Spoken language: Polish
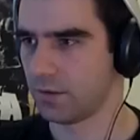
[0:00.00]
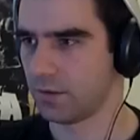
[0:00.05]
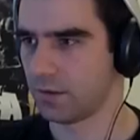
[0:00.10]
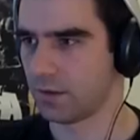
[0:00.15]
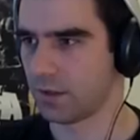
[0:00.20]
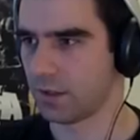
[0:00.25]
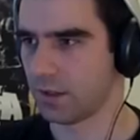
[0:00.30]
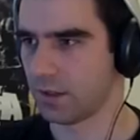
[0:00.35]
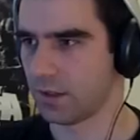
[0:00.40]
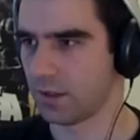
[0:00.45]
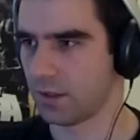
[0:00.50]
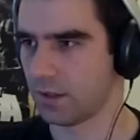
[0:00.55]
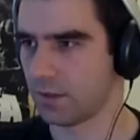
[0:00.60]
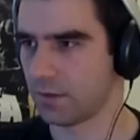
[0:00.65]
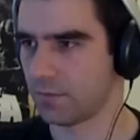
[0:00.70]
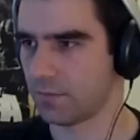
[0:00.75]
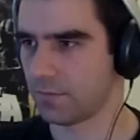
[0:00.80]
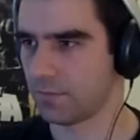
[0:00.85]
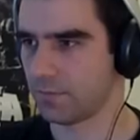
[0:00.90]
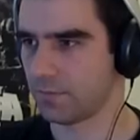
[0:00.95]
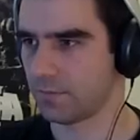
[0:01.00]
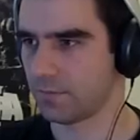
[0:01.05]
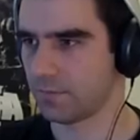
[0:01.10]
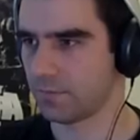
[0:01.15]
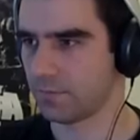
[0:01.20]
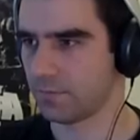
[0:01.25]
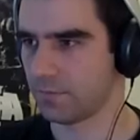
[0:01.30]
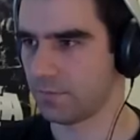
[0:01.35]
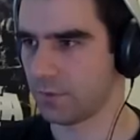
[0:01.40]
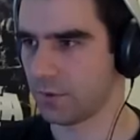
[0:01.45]
Okej. Okay.
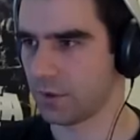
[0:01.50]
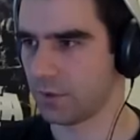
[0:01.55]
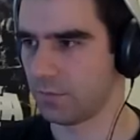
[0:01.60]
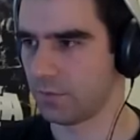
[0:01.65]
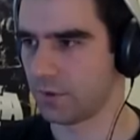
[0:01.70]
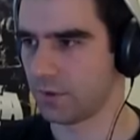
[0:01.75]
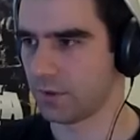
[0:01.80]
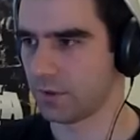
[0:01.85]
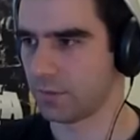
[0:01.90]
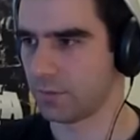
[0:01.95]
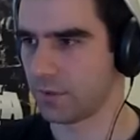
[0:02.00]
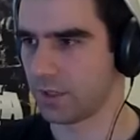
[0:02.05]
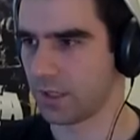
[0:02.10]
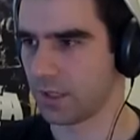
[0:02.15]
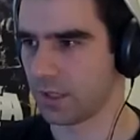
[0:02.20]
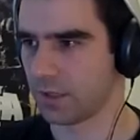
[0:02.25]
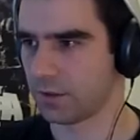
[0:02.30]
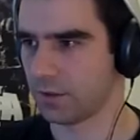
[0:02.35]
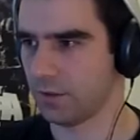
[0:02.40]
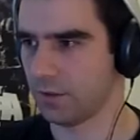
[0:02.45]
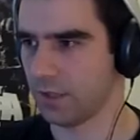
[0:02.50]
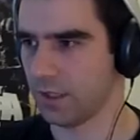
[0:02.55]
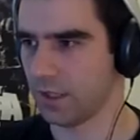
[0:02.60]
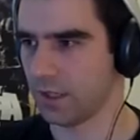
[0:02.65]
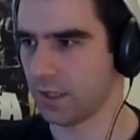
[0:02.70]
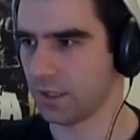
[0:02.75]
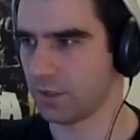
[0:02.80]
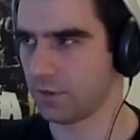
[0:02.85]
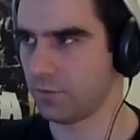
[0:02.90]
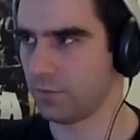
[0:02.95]
Musimy to zbierać. O nie,
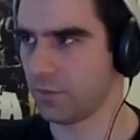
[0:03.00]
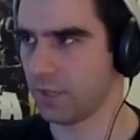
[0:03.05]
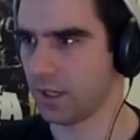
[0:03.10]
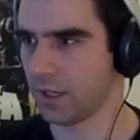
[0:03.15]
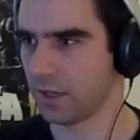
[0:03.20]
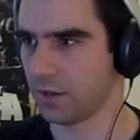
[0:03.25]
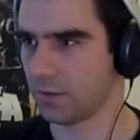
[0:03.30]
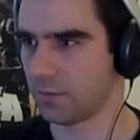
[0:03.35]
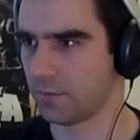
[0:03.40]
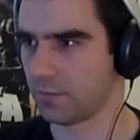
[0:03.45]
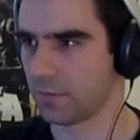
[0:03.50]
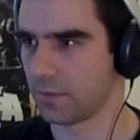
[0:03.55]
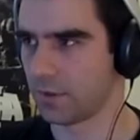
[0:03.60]
nasi umierają.